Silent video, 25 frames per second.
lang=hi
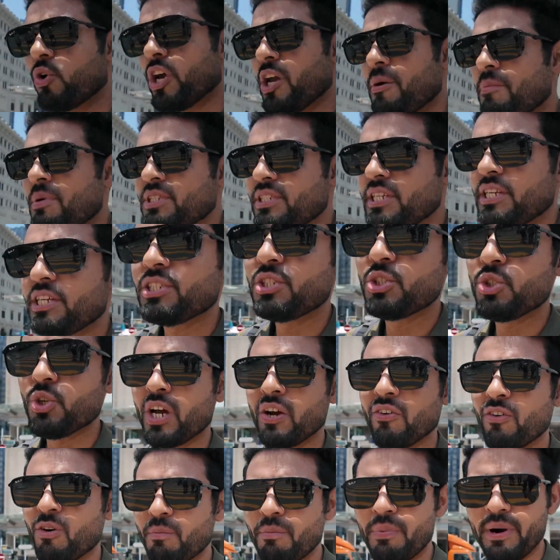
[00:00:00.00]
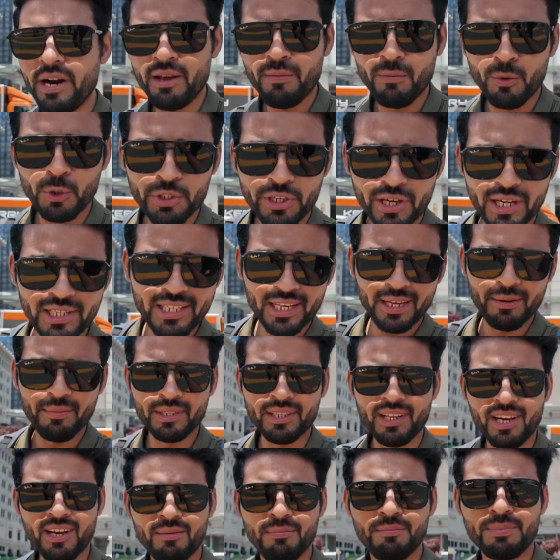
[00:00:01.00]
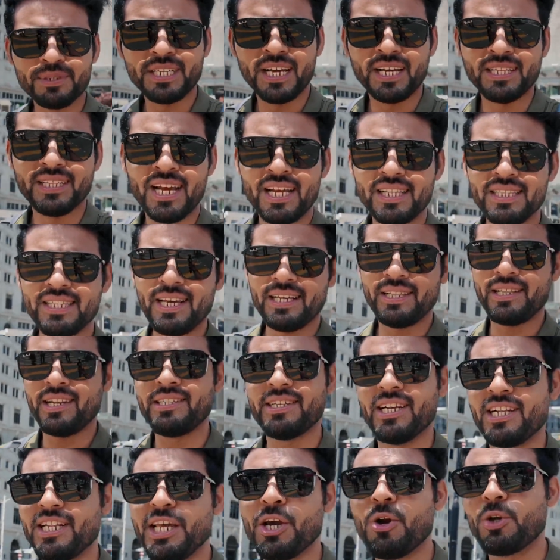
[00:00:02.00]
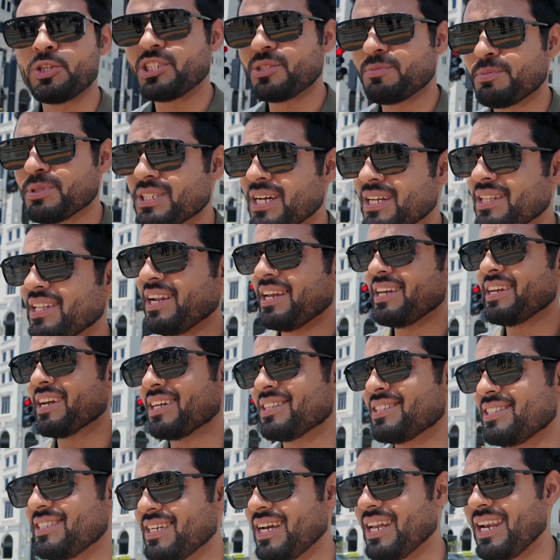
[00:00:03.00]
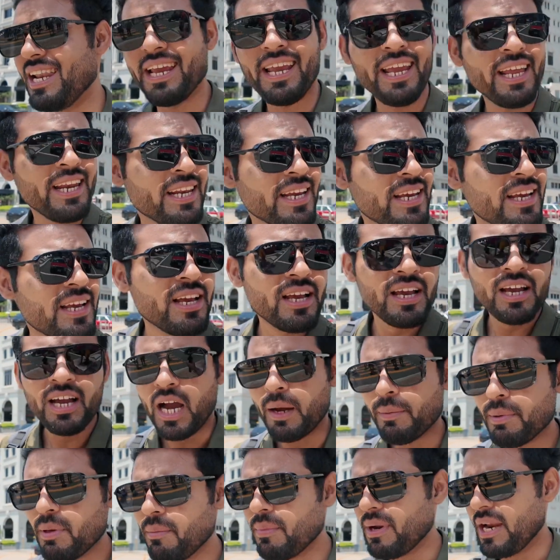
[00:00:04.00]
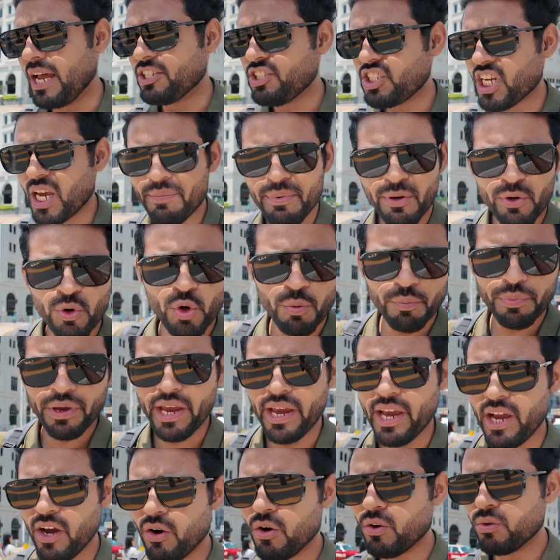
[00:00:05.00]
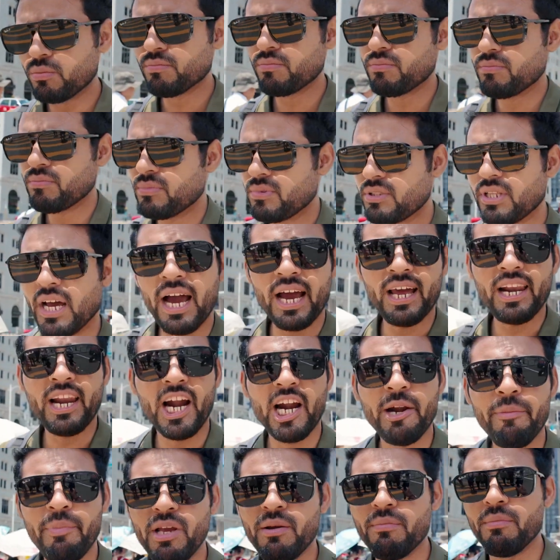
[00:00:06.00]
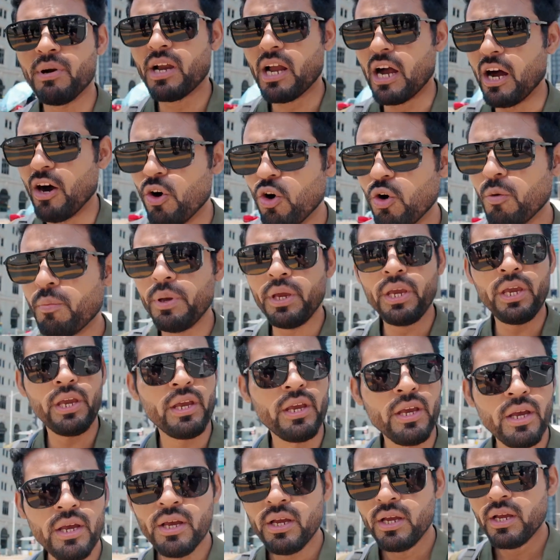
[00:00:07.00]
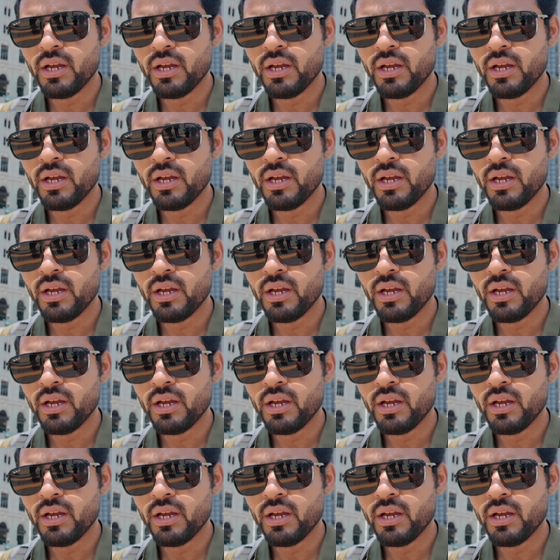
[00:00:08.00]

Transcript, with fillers: कोई भी चीज़ जो है वो बड़ी मुश्किल से मतलब पसंद आती है इतनी जल्दी कोई चीज़ पसंद नहीं आती है लेकिन अभी मलेशिया भी घूम के आया हूँ थाईलैंड भी मकाओ भी